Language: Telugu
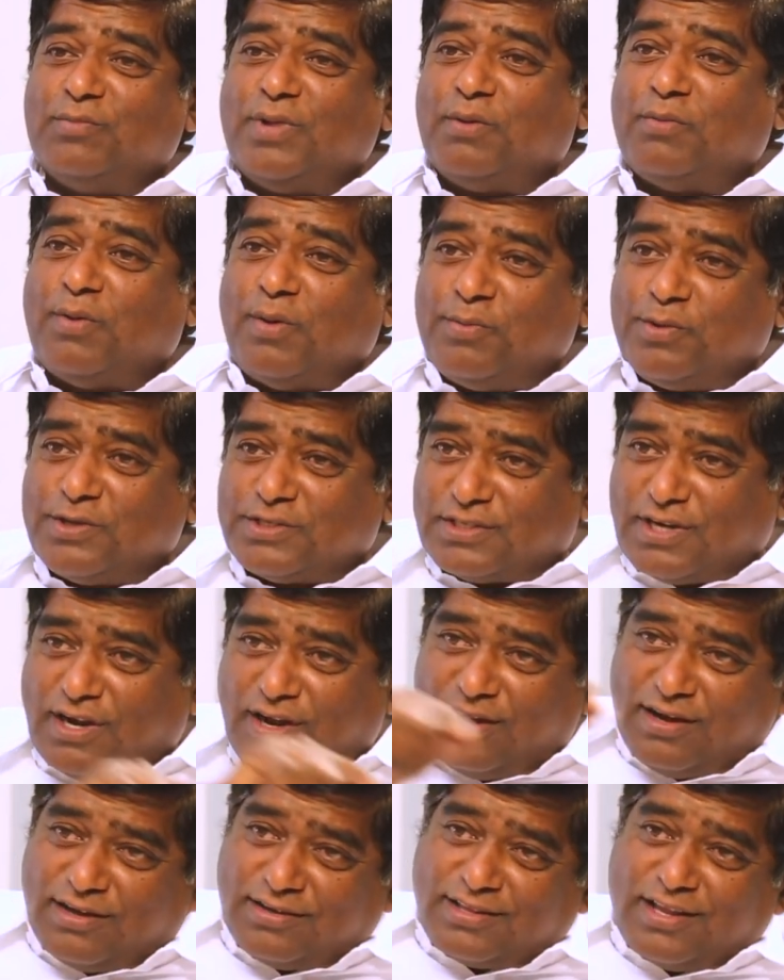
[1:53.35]
మేమేమో
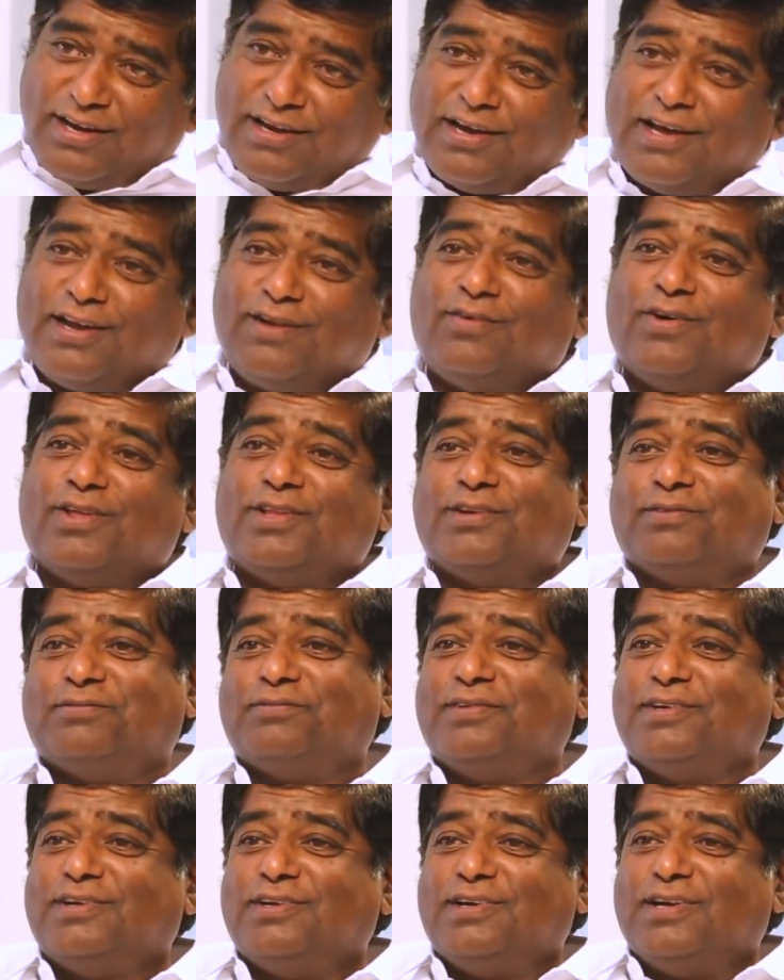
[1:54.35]
స్ట్రాంగ్ తెలంగాణ
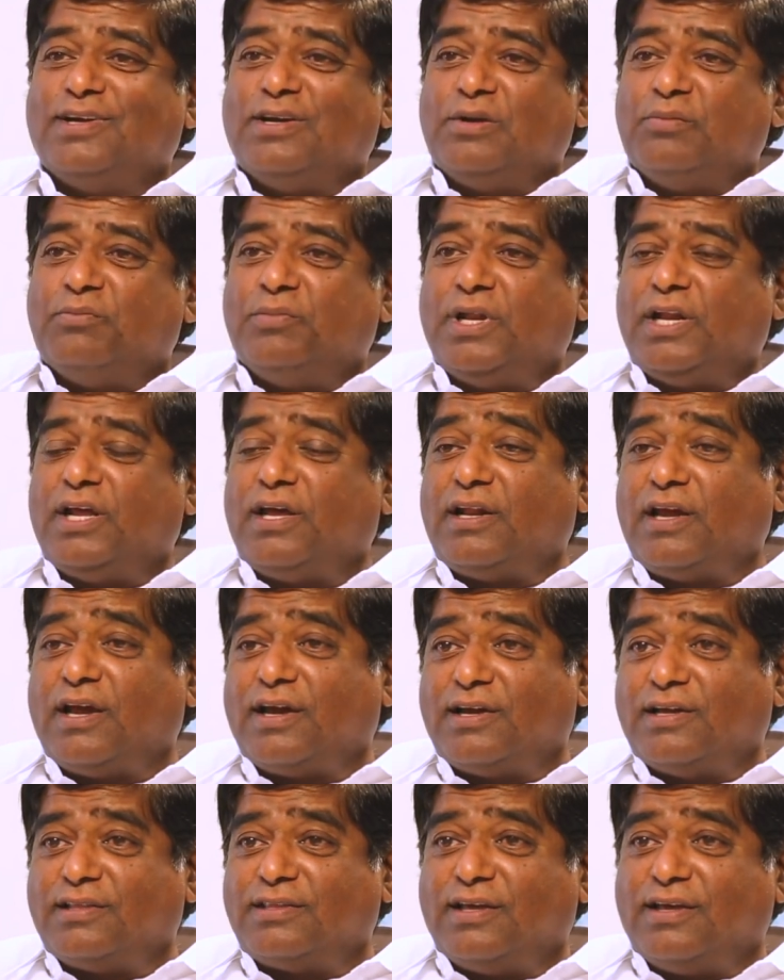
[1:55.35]
వాదనం బెల్లే
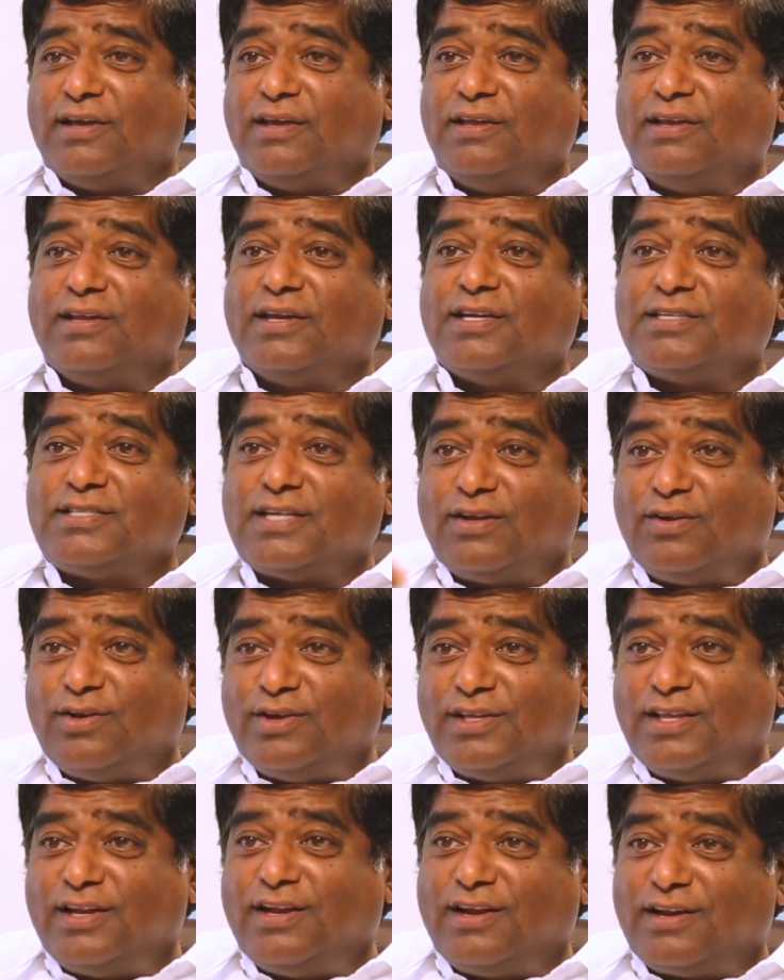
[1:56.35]
నాయక్ అయితే
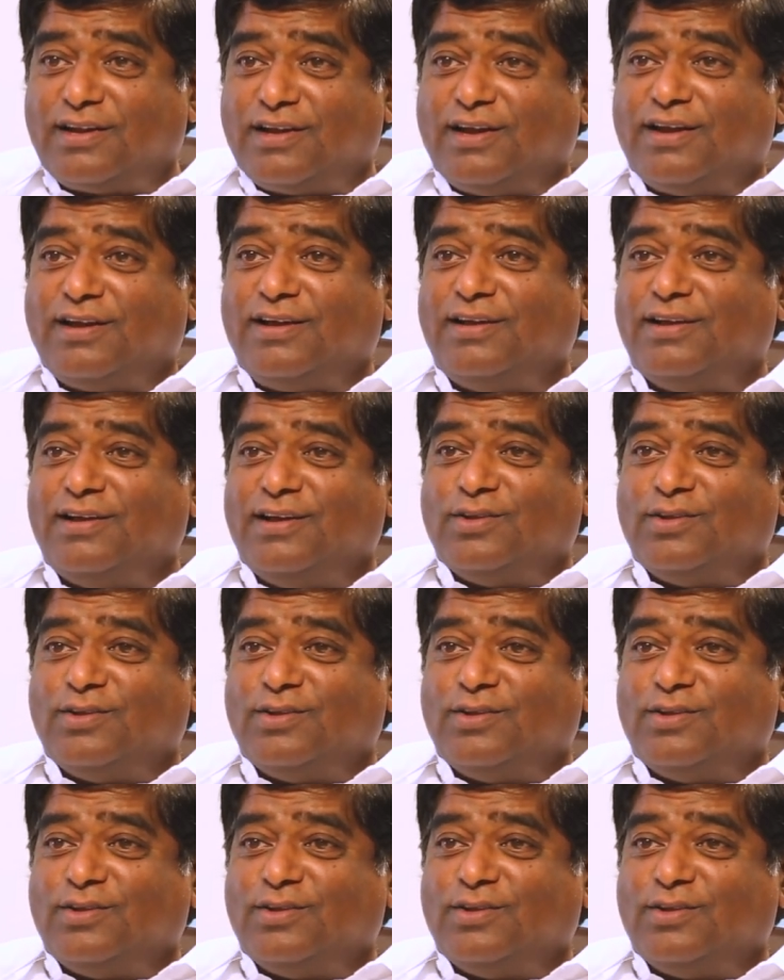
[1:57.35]
ఇరిగేషన్లో ఇంజనీర్గా